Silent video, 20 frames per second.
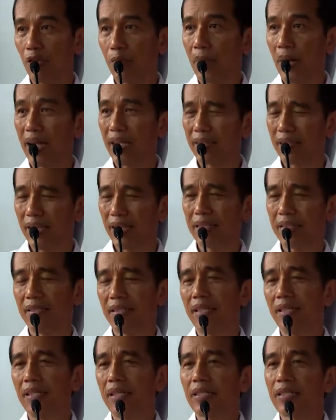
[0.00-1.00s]
oleh Banten,
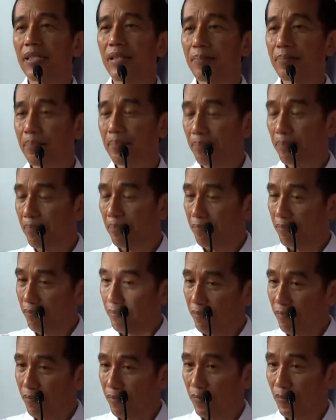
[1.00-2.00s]

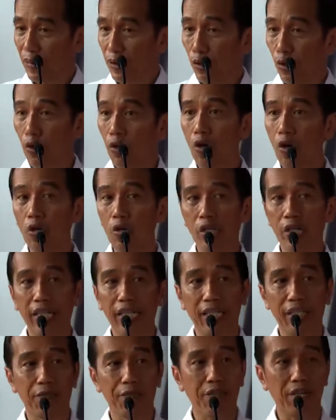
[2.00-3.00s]
didukung
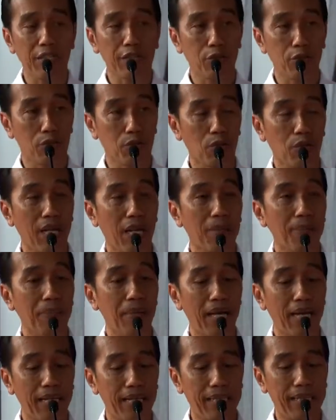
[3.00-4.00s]
oleh infrastruktur yang
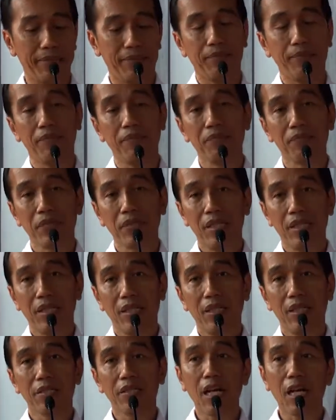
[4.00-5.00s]
baik,
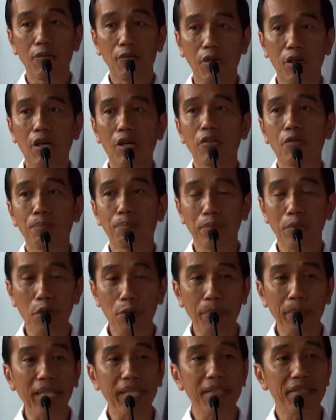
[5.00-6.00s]
insya Allah
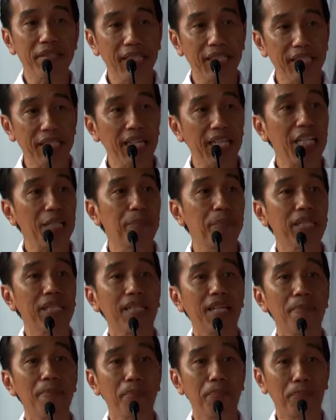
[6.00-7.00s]
provinsi ini akan
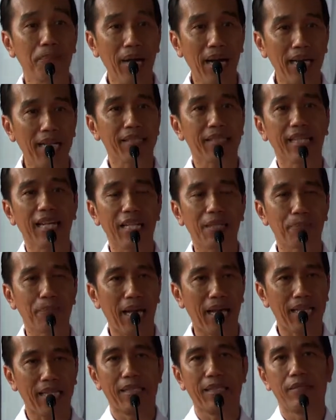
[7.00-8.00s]
berkembang dengan
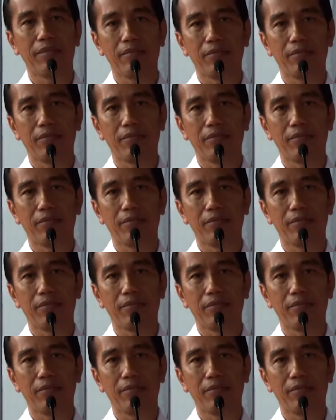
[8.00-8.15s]
baik.